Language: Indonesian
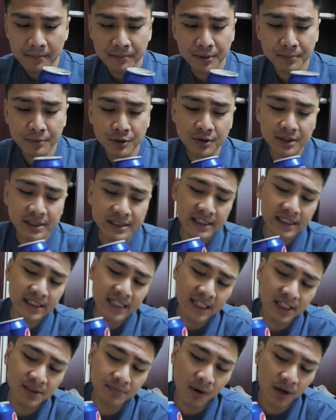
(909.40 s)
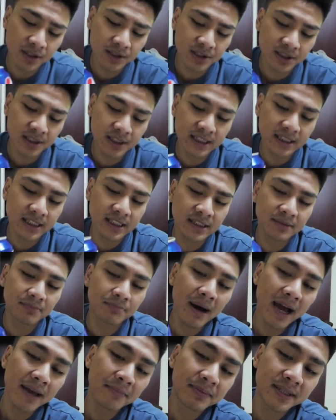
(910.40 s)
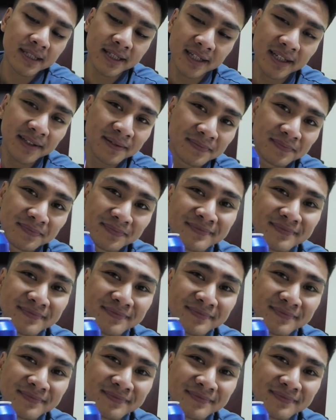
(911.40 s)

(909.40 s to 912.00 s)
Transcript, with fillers: Minum dulu, this is not sponsored, this is by Pepsi.